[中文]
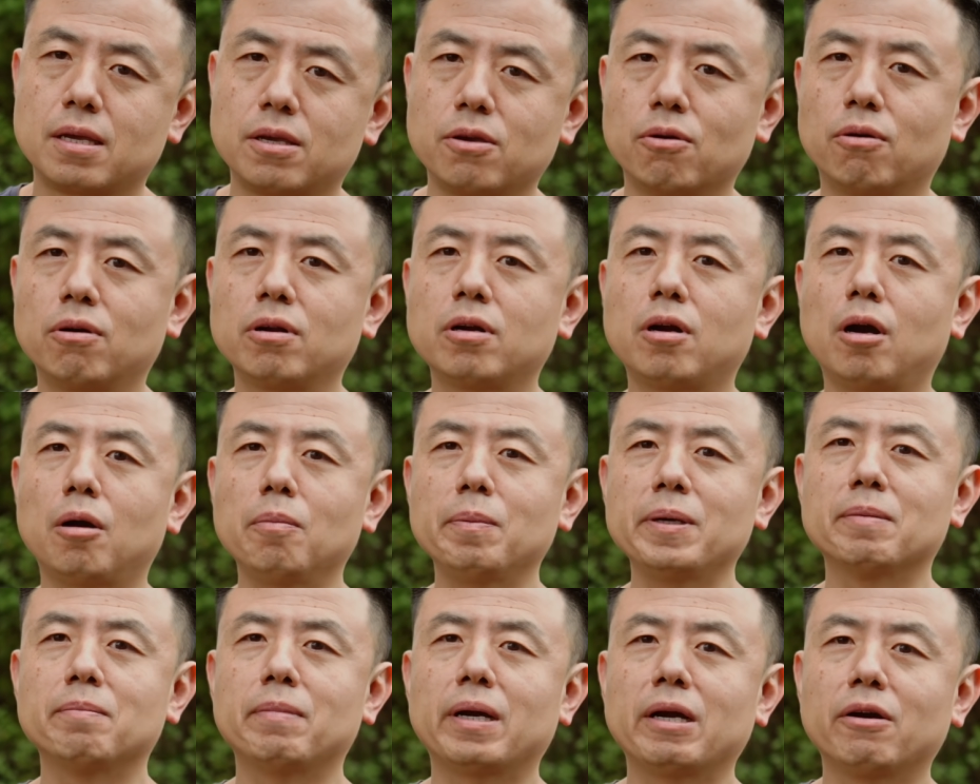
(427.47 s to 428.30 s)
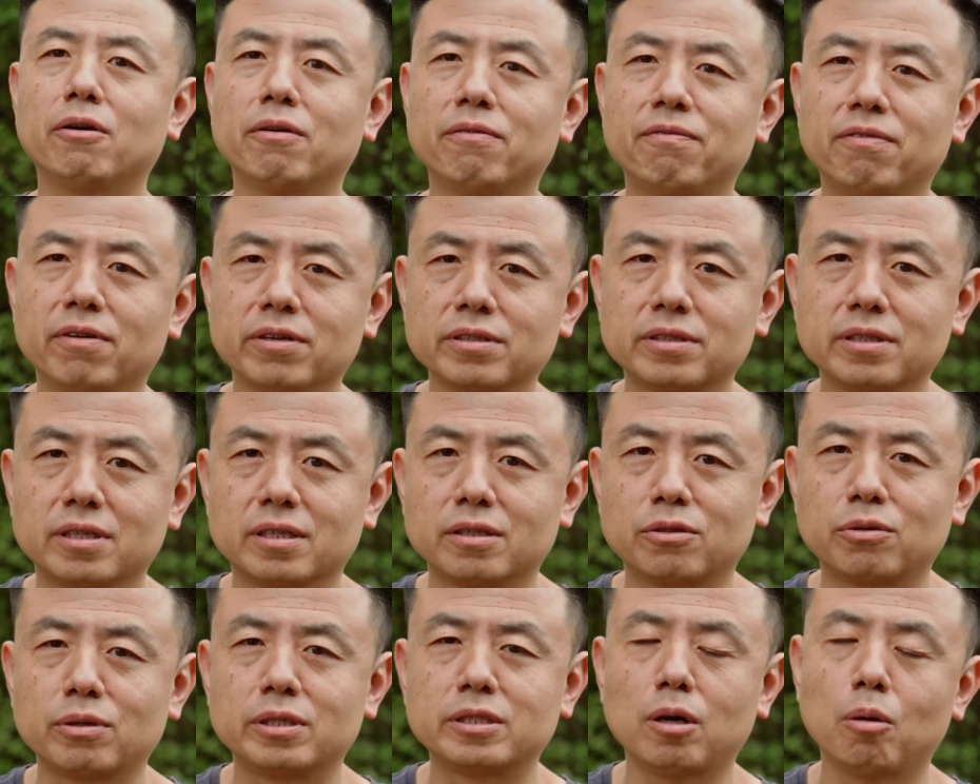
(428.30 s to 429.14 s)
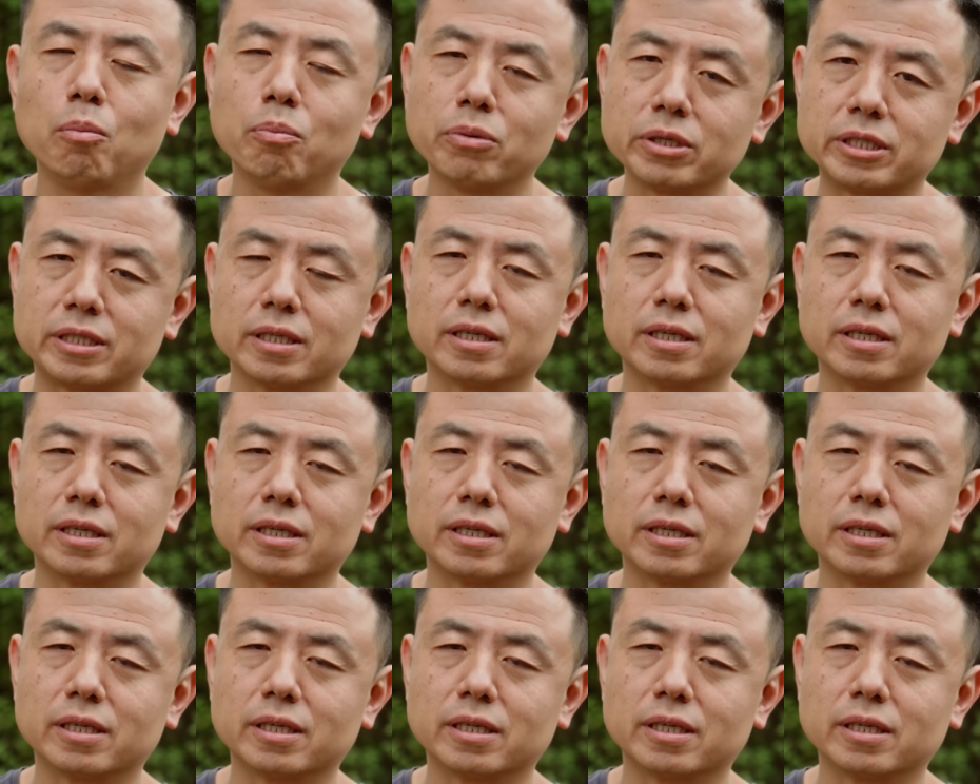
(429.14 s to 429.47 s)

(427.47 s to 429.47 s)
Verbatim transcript: 有人诟病 Micro Four Thirds 对焦不